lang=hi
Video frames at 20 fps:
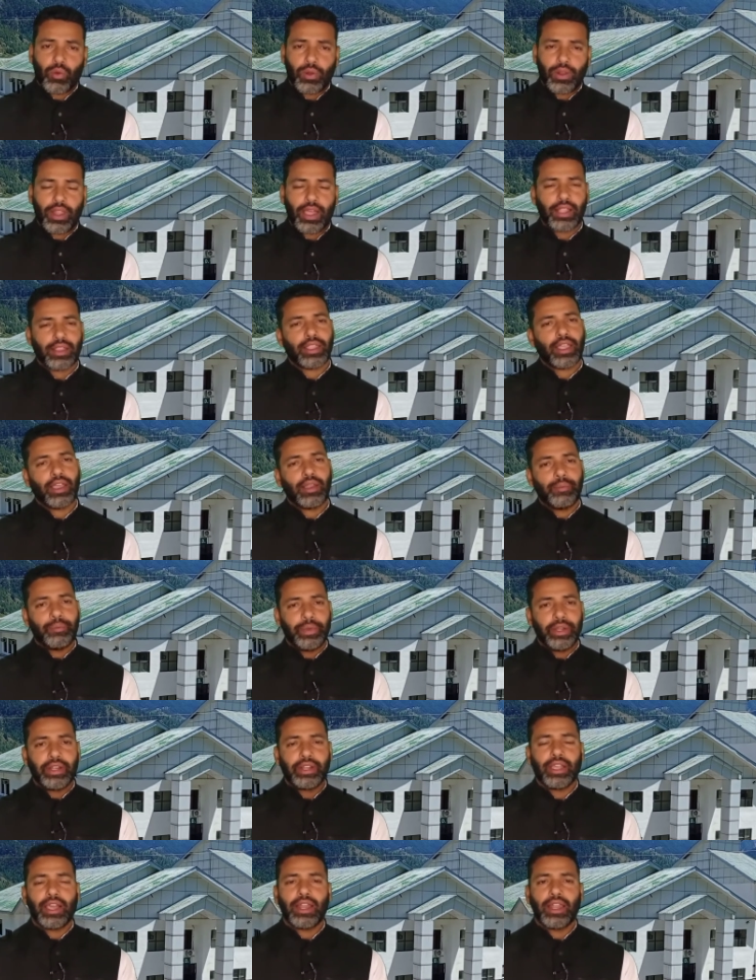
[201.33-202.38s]
कौन लाता है
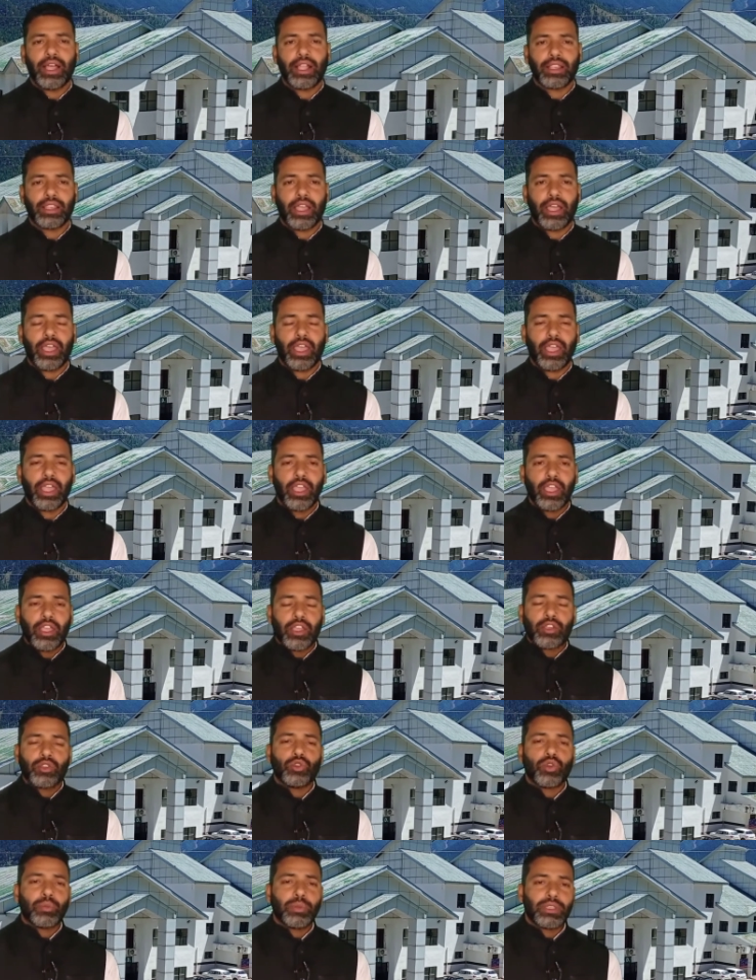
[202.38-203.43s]
मीडिया लाता है
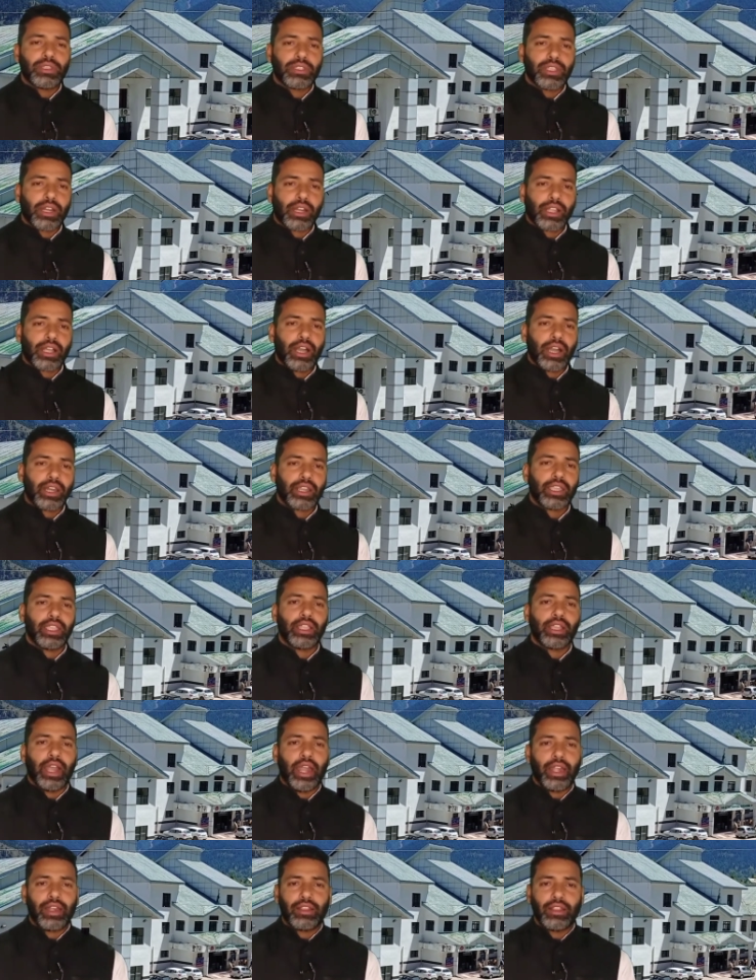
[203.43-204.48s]
जो भी सरकार की
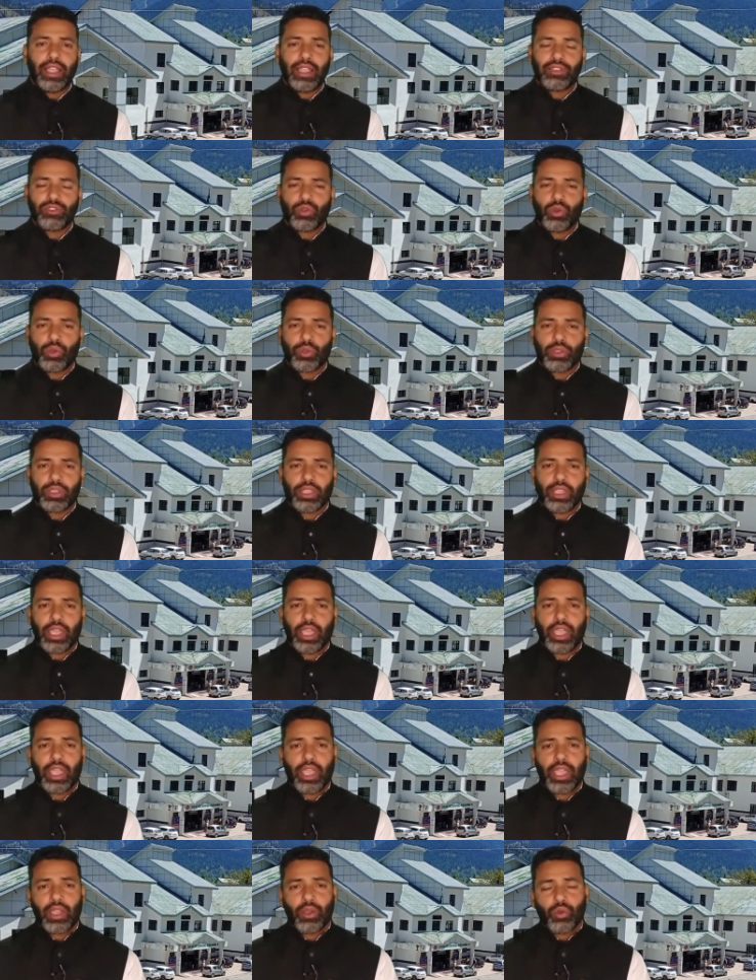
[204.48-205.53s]
गाइडलाइंस होती
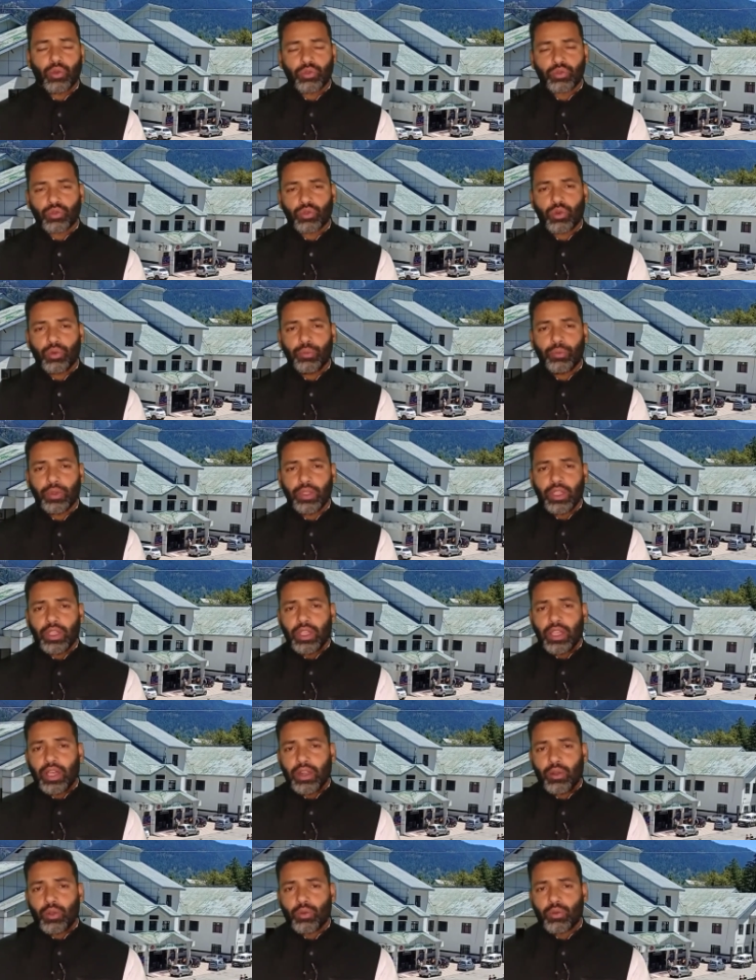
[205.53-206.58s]
हैं उसको
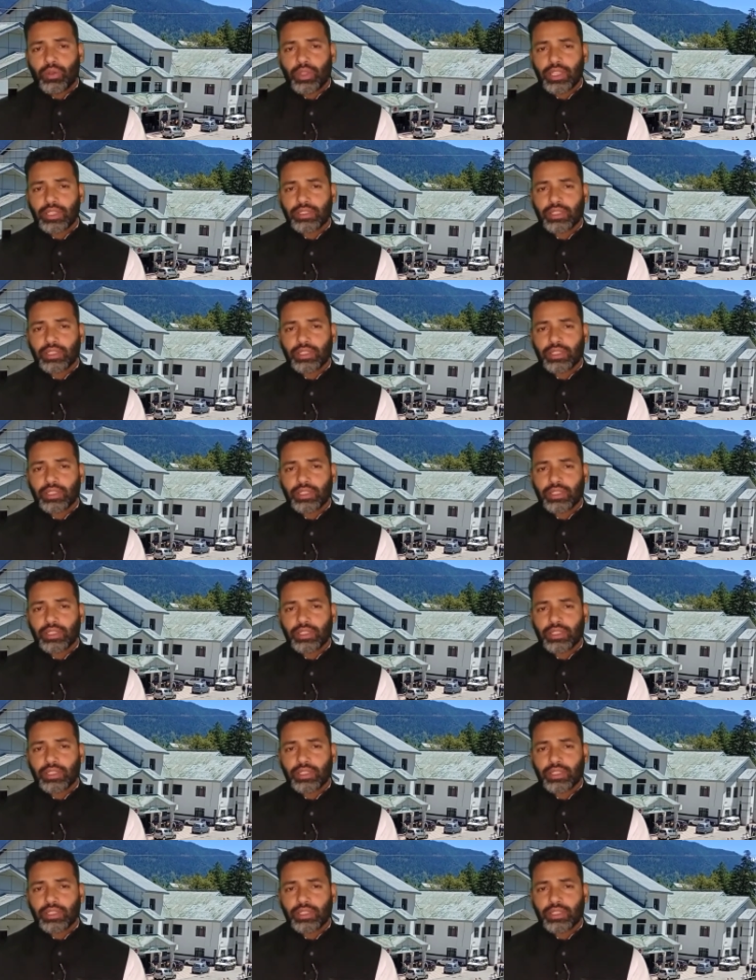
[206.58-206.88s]
लोगों के